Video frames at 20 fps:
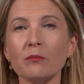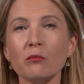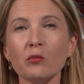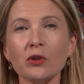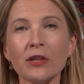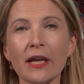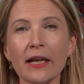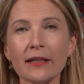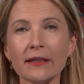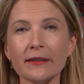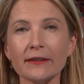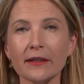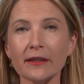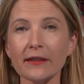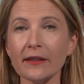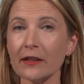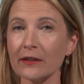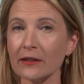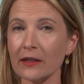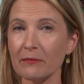modalités
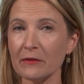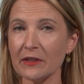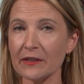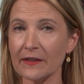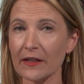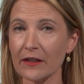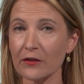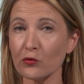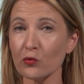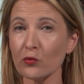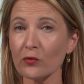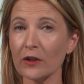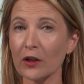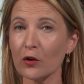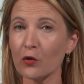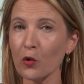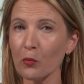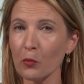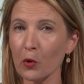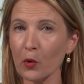d'indemnisation des
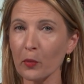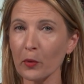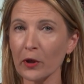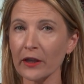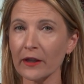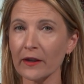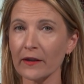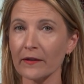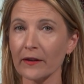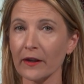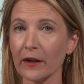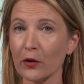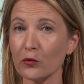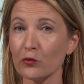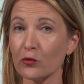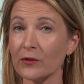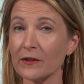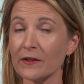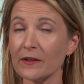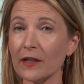copropriétaires
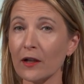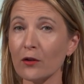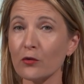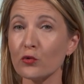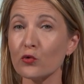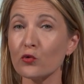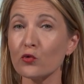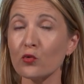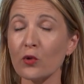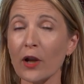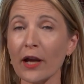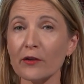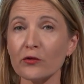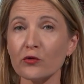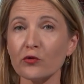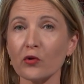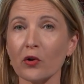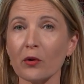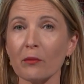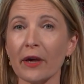du signal de
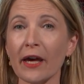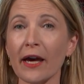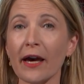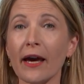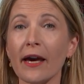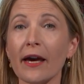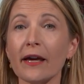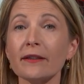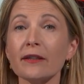Soulac-sur-Mer a